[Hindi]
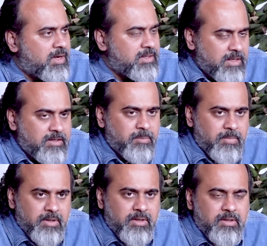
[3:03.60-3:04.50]
अतीत
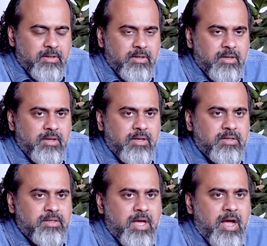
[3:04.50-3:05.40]
में
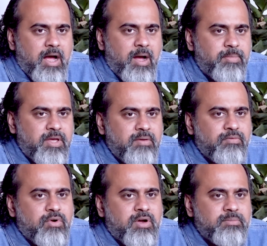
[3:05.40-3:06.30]
क्या अभी
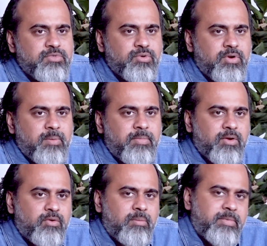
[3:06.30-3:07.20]
वो कमज़ोरी
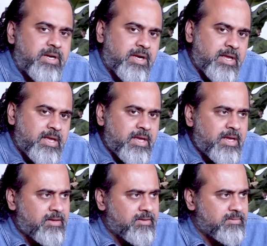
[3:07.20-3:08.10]
बिल्कुल मिट गई है